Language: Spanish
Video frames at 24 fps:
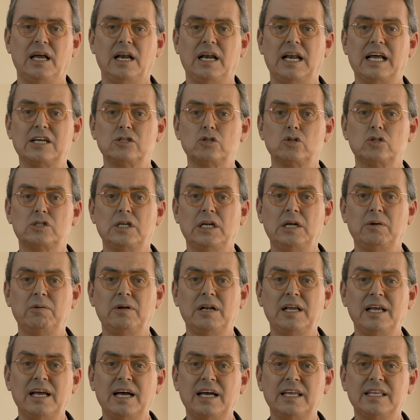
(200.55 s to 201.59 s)
La
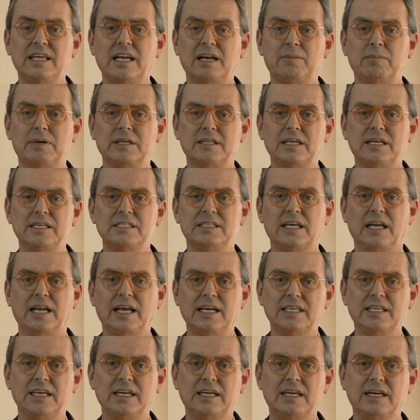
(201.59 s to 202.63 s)
sostenibilidad de la matriz
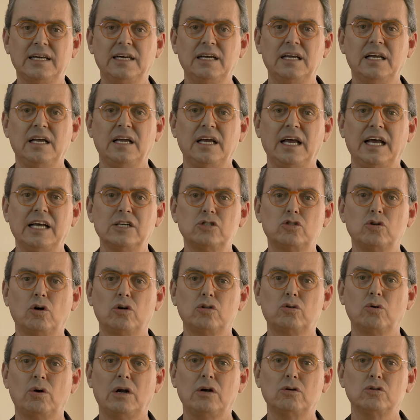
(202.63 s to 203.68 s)
eléctrica es
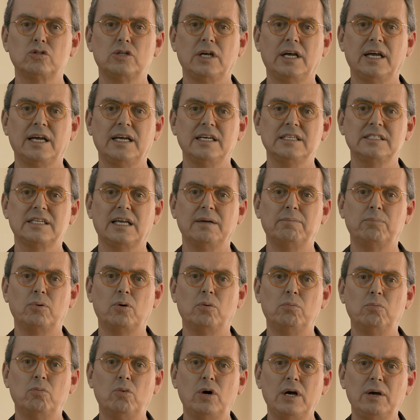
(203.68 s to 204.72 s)
otro de los ejes que
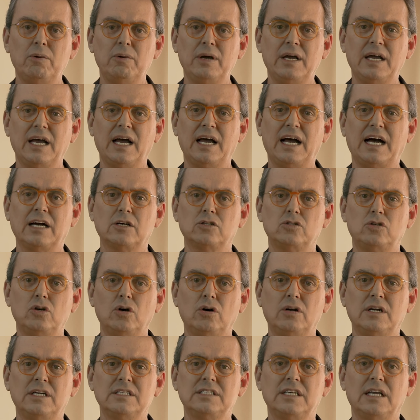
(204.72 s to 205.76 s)
promueve
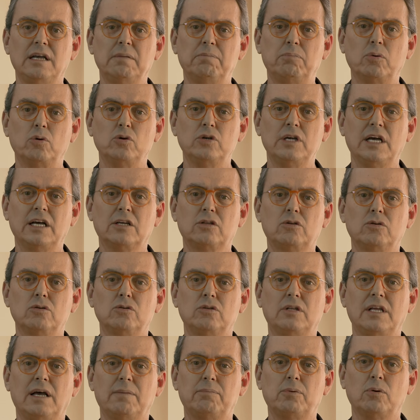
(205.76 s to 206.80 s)
acciones y
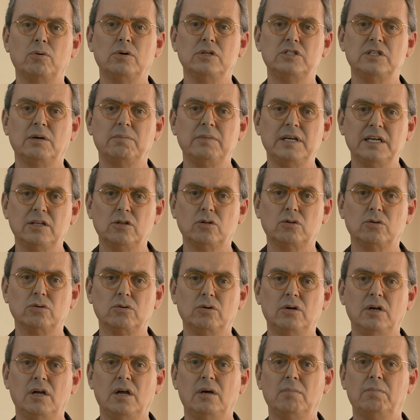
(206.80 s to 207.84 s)
proyectos de aprovechamiento,
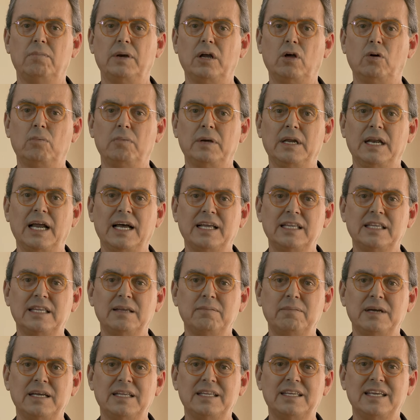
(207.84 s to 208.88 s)

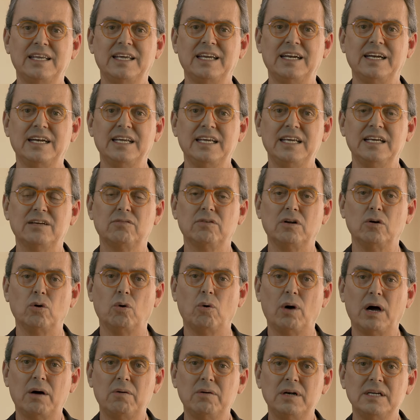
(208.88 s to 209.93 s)
predominantemente de energías
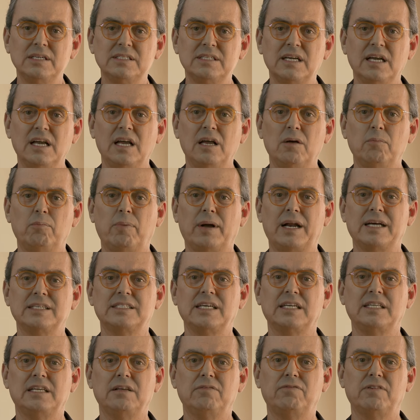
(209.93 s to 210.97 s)
renovables, para
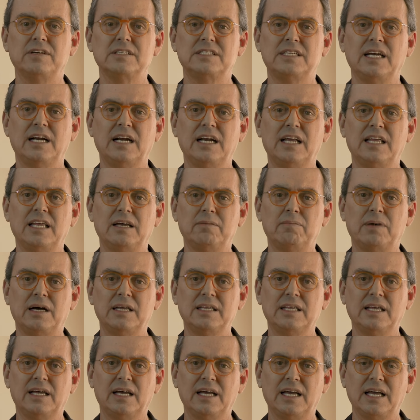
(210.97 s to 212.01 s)
satisfacer la
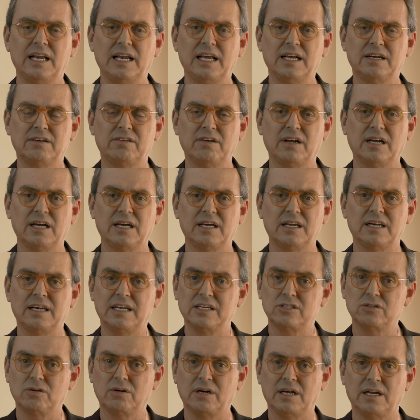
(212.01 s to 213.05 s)
demanda eléctrica
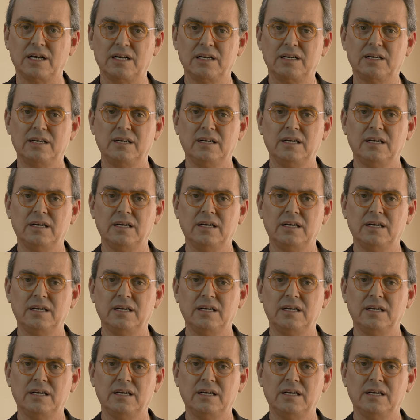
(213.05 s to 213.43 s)
nacional.